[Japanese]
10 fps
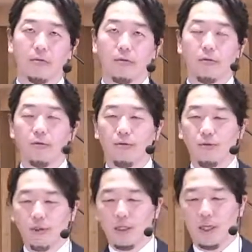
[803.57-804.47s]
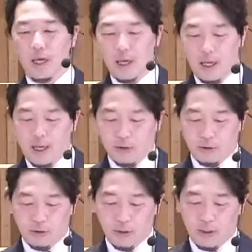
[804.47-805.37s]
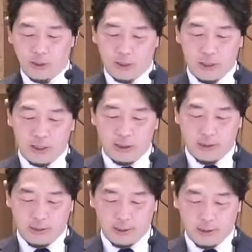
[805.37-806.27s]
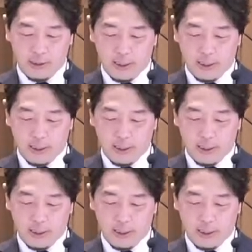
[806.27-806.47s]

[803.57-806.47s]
というふうにこの著者はですね言っているわけです。